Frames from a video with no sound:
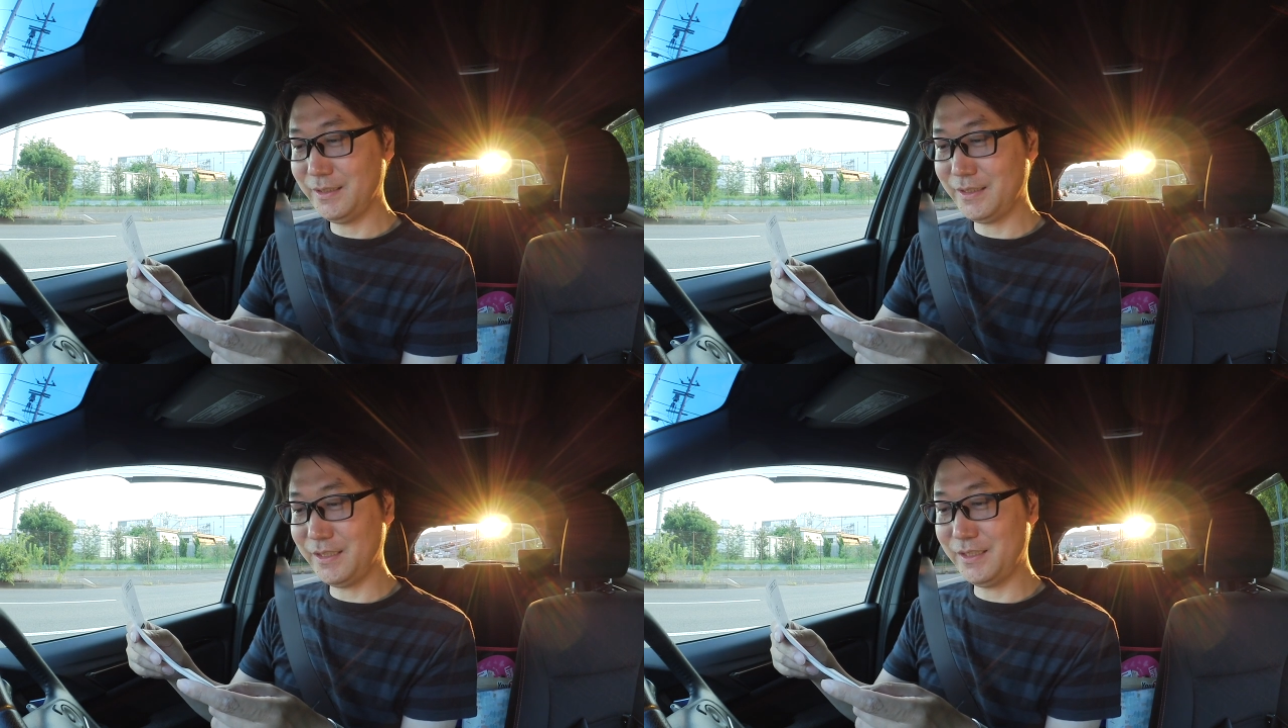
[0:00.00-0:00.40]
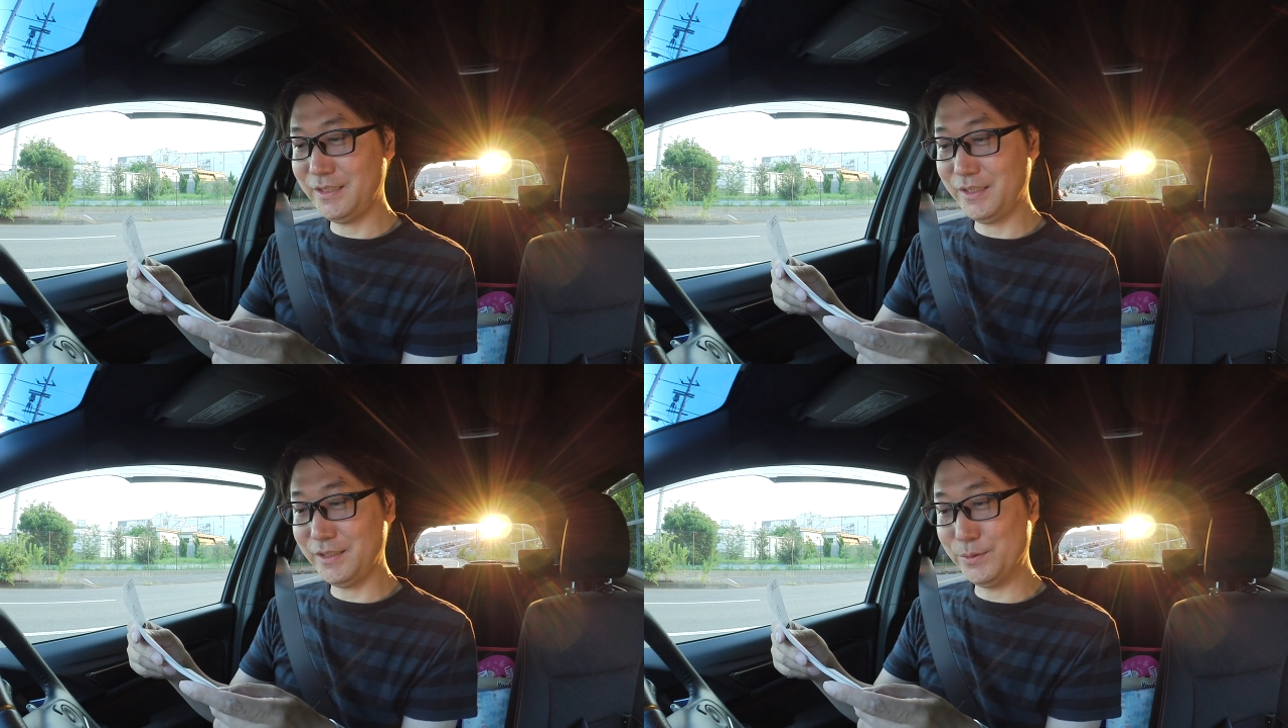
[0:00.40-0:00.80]

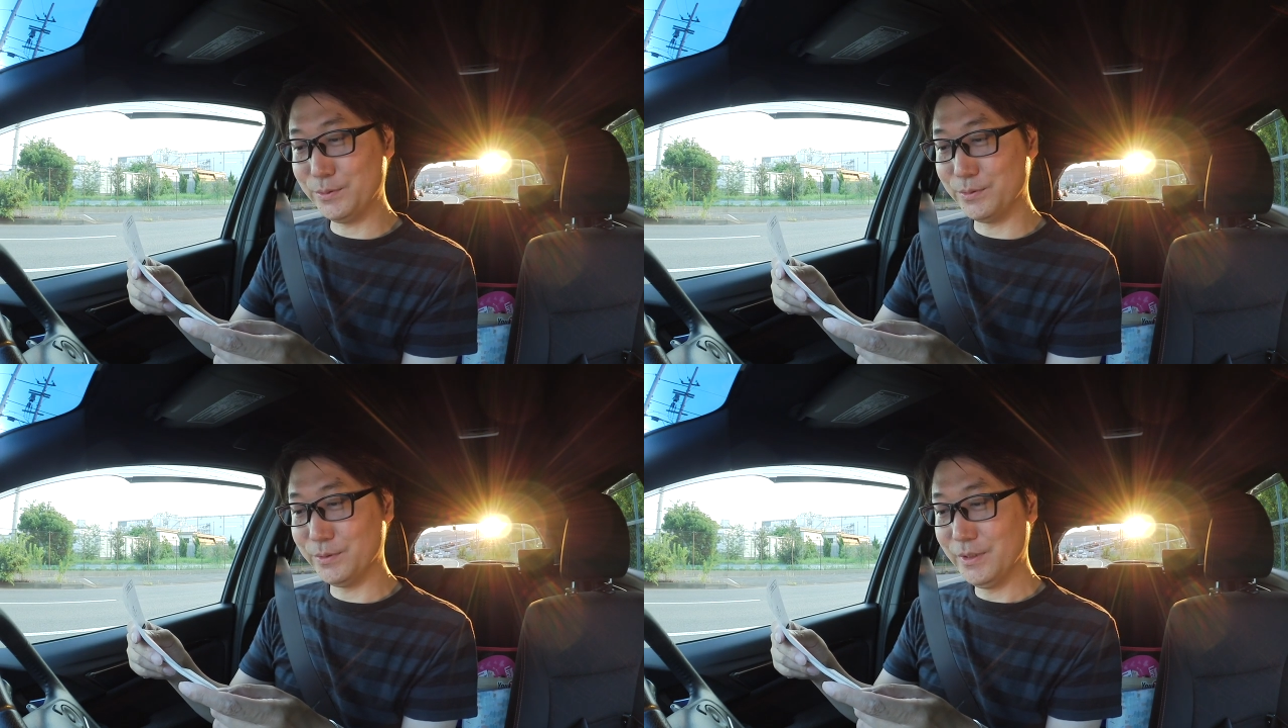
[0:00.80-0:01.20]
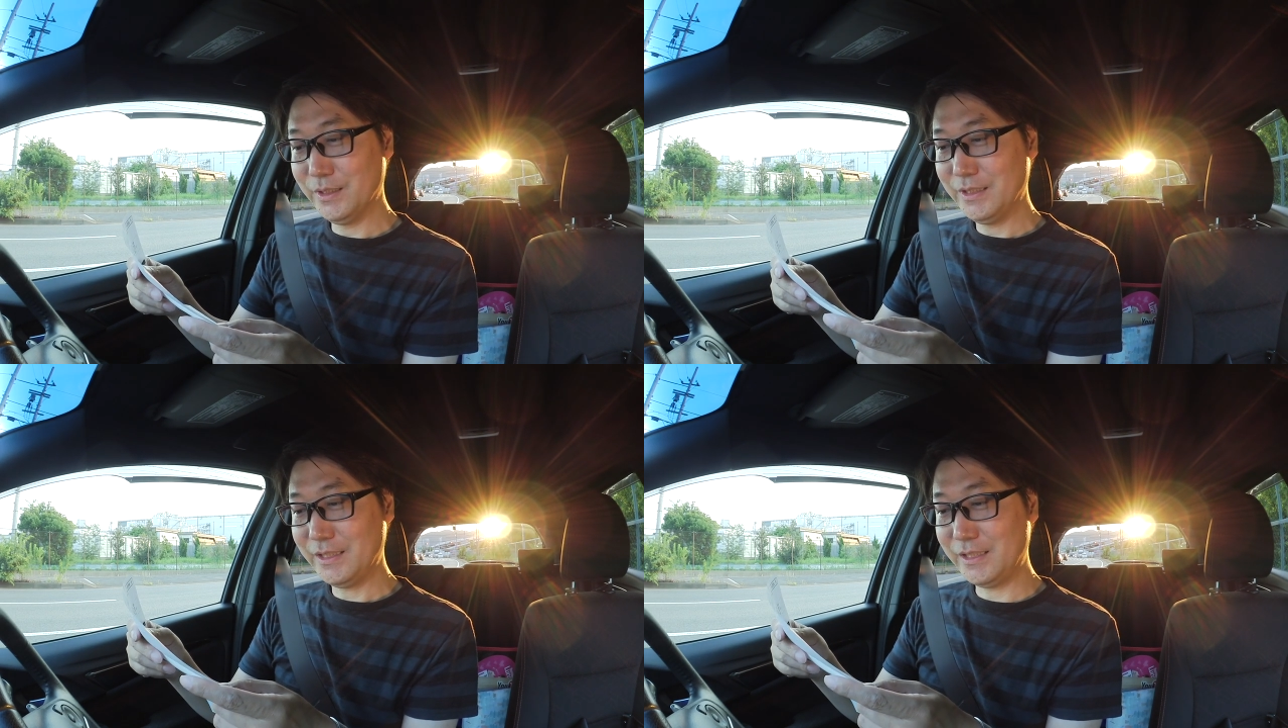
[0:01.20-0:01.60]
ティーディーユー
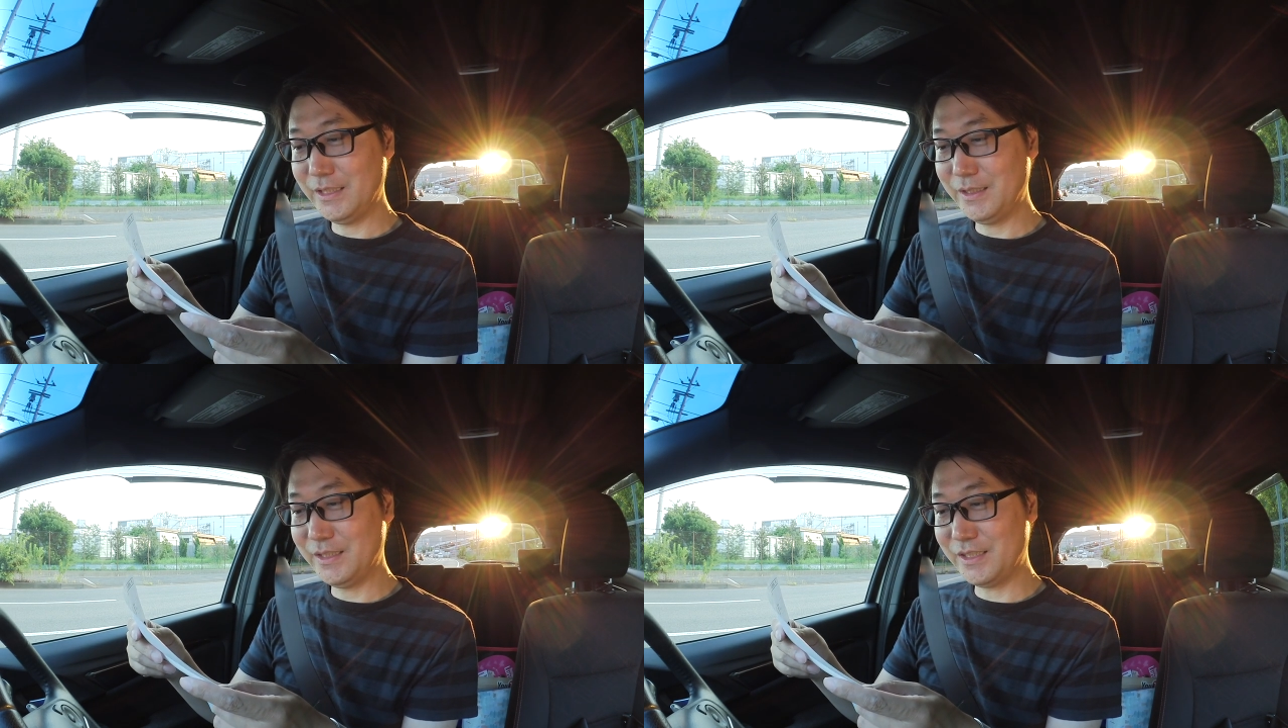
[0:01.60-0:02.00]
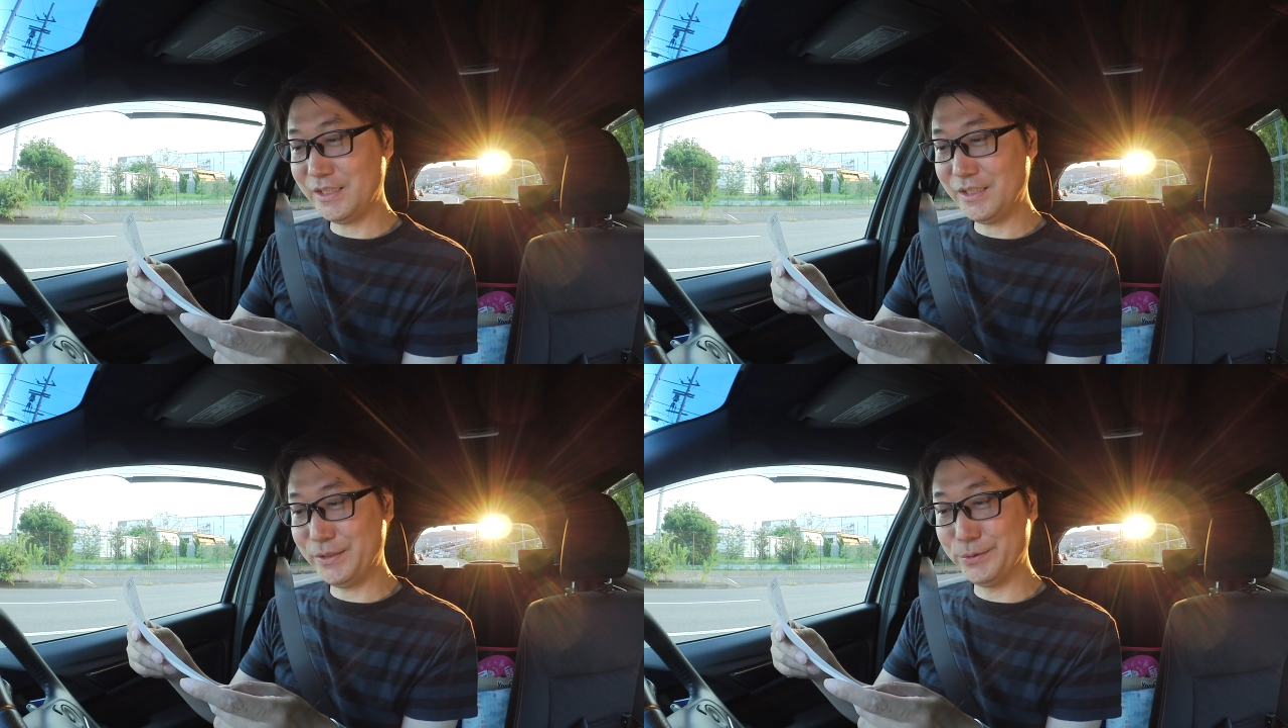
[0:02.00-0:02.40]

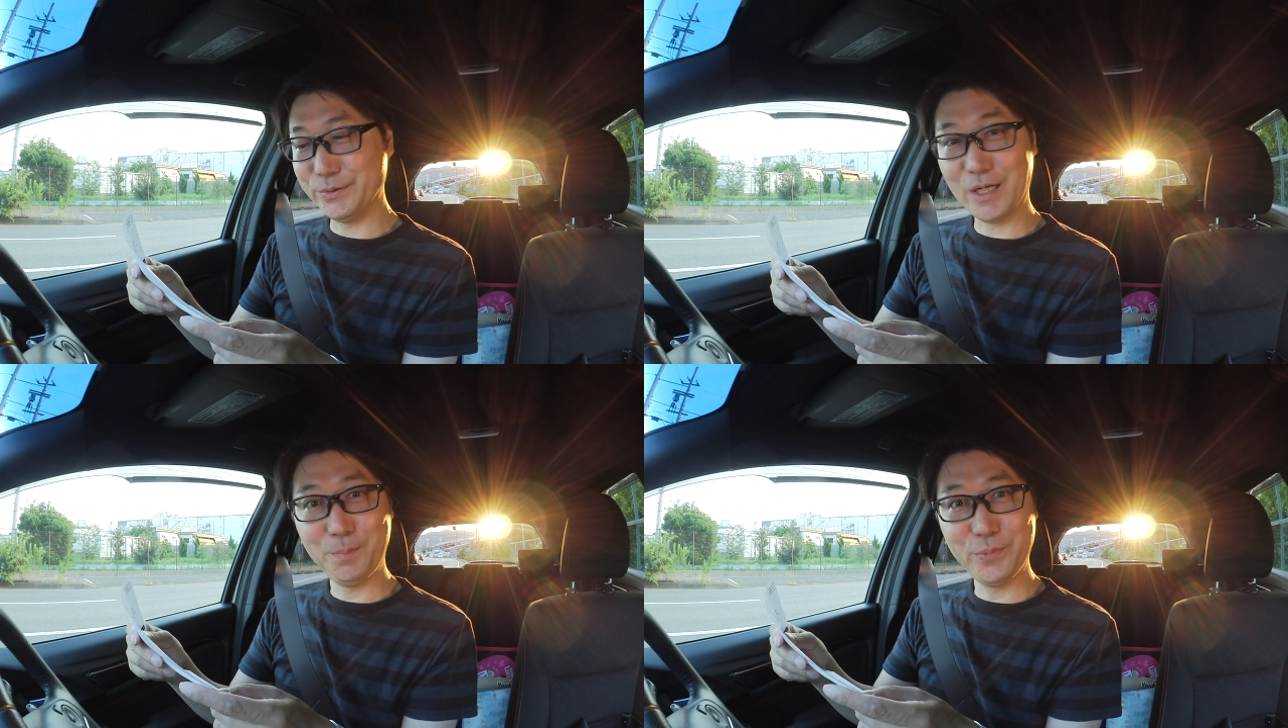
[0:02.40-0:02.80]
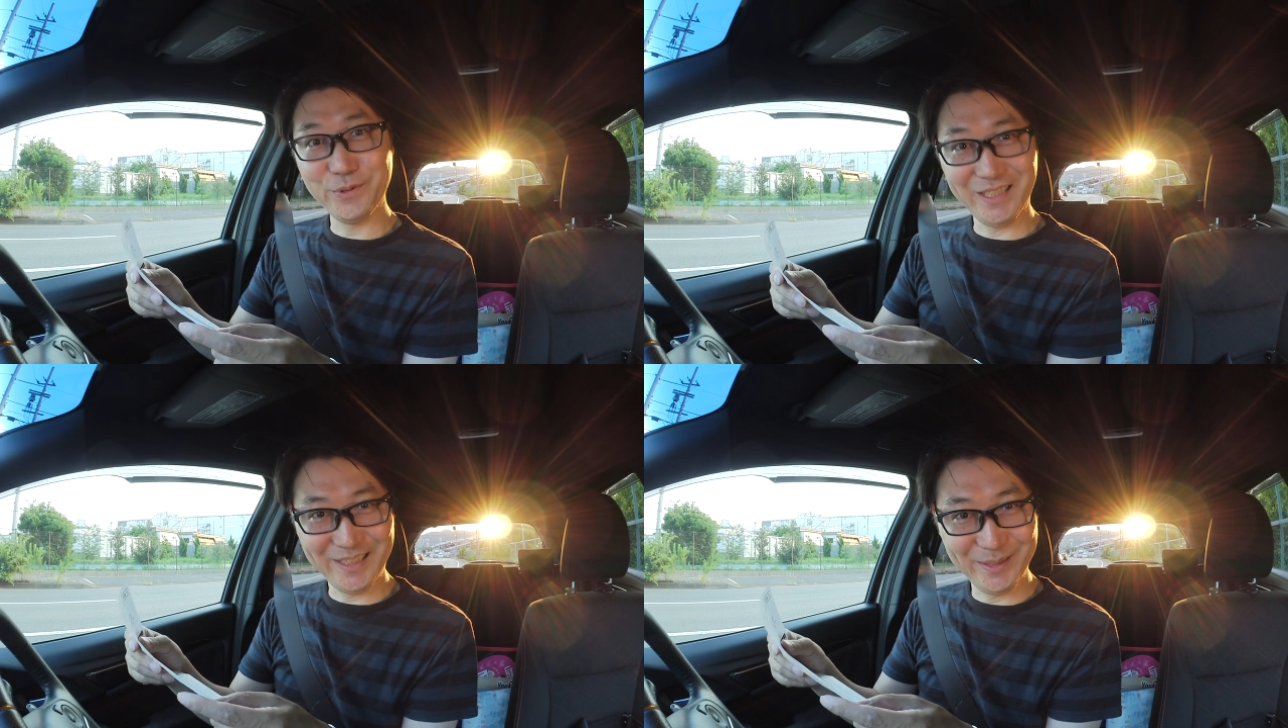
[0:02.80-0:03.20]
イーシーユー
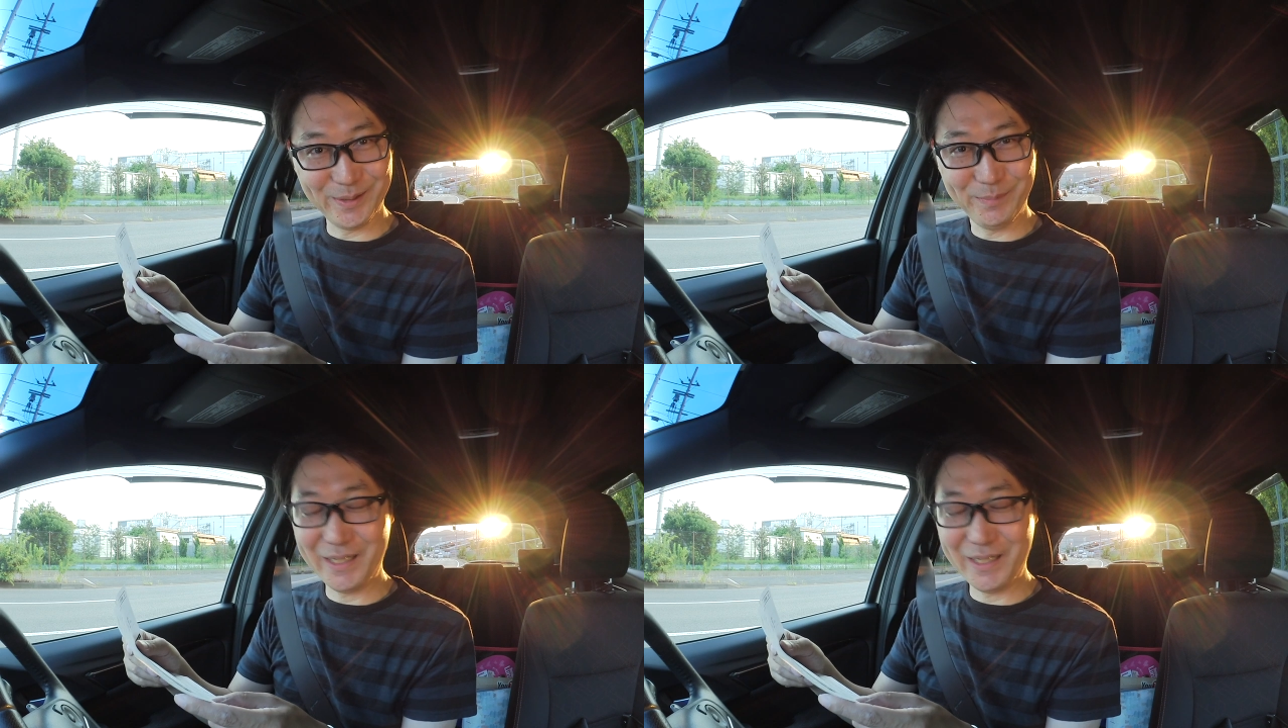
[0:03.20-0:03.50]
アップデート。